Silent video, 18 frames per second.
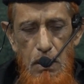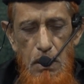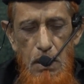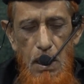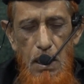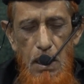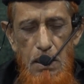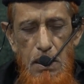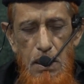
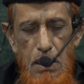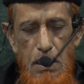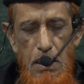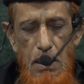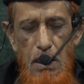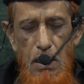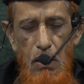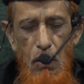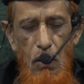यहाँ तक
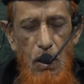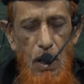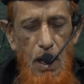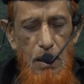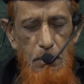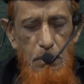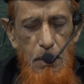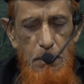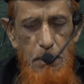के एक और
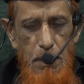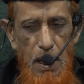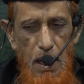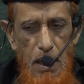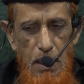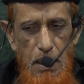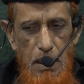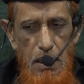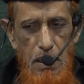आदमी भी आ
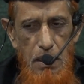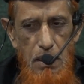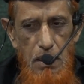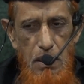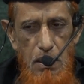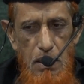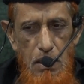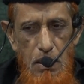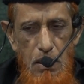गए
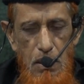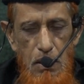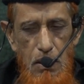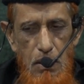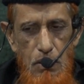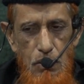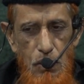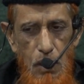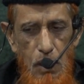
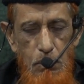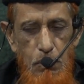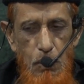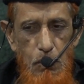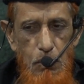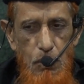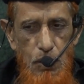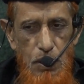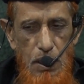जो अबुल
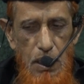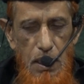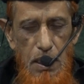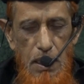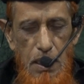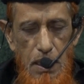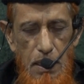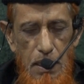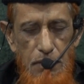बख्तरी
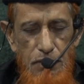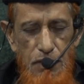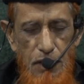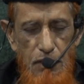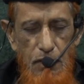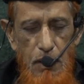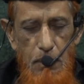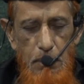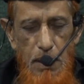के
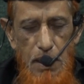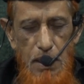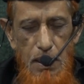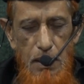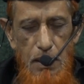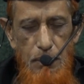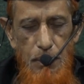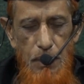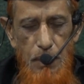फेवर में थे